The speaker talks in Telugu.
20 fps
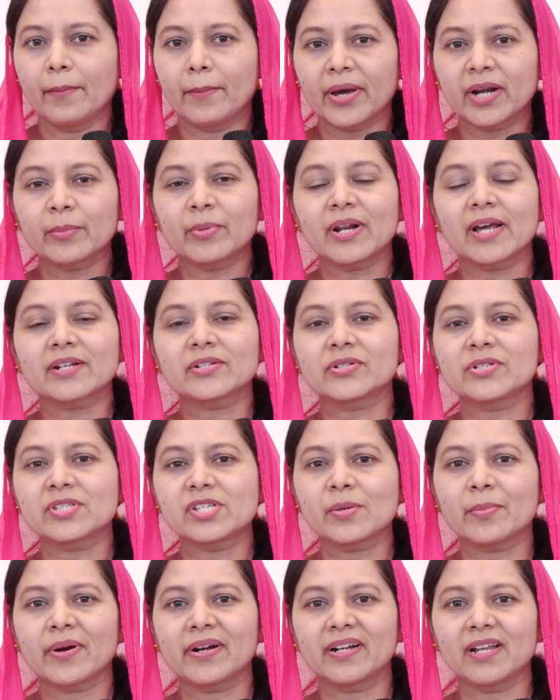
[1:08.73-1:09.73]
మనం
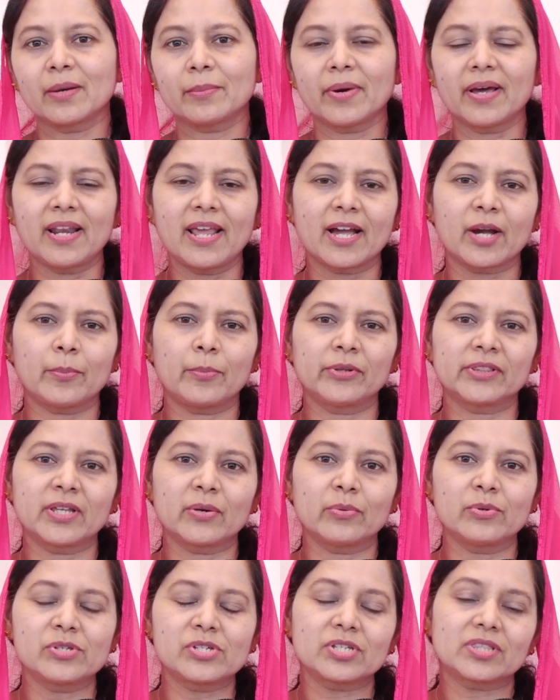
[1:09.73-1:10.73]
రక్షించబడ్డామా లేకపోతే
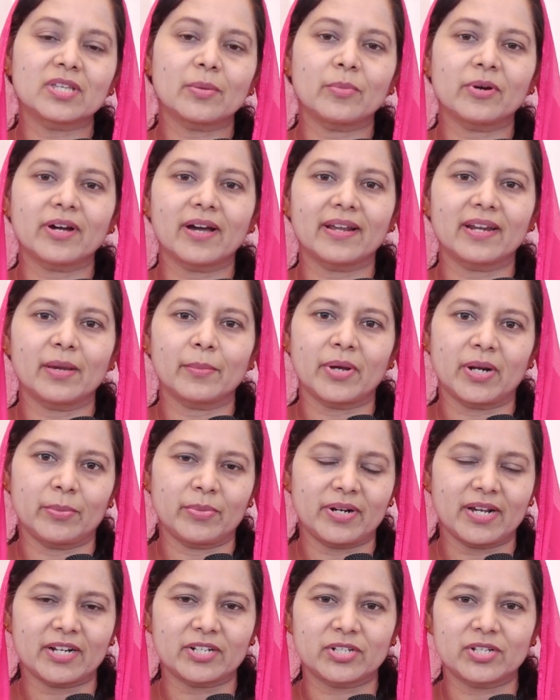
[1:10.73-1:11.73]
ఉచితముగానే
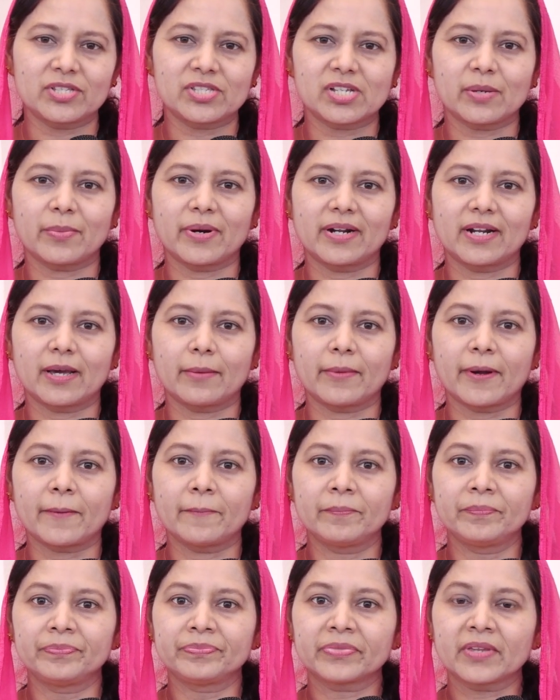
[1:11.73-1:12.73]
మనం రక్షించబడ్డామా
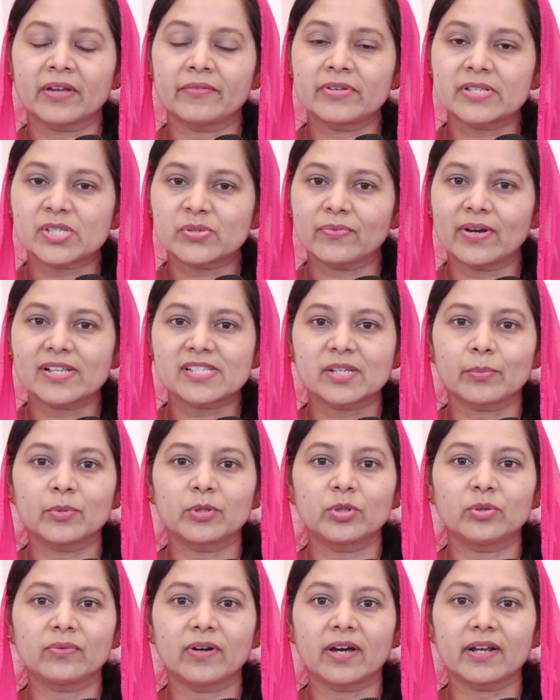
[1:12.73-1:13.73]

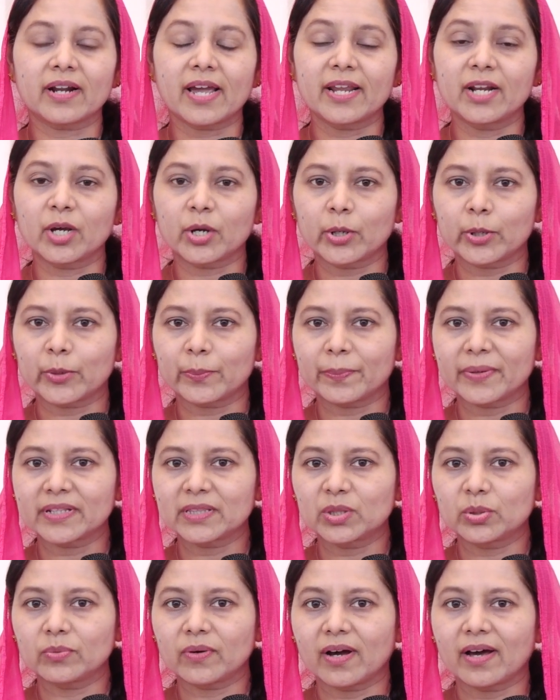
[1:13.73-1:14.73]
విశ్వాసము ద్వారా ఆయన కృప
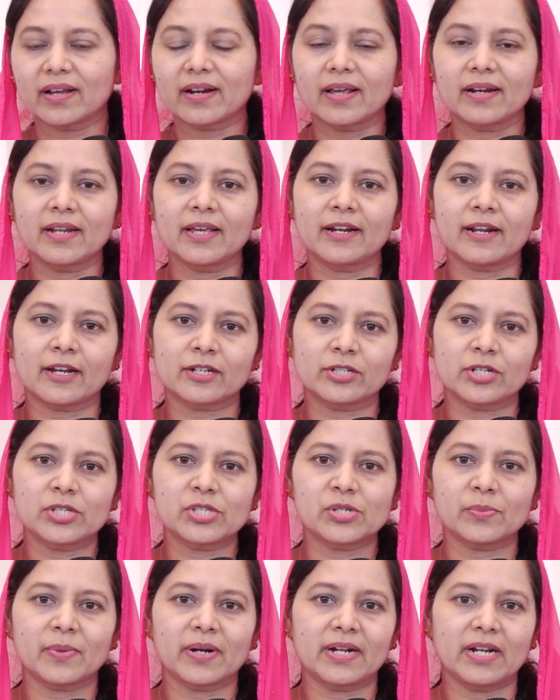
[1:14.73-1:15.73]
ద్వారానే
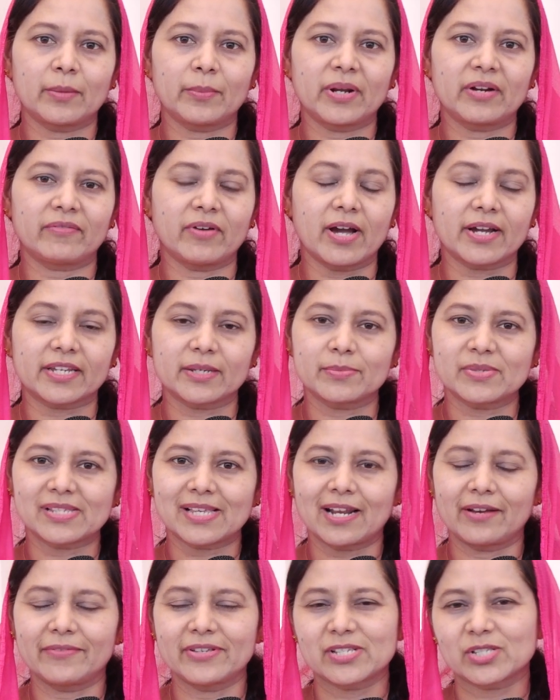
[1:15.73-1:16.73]
రక్షించబడ్డామని వాక్యం
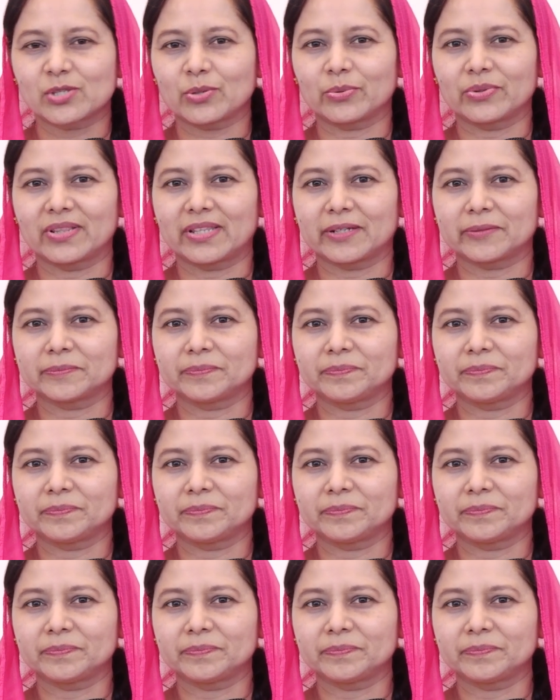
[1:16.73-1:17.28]
సెలవిస్తుంది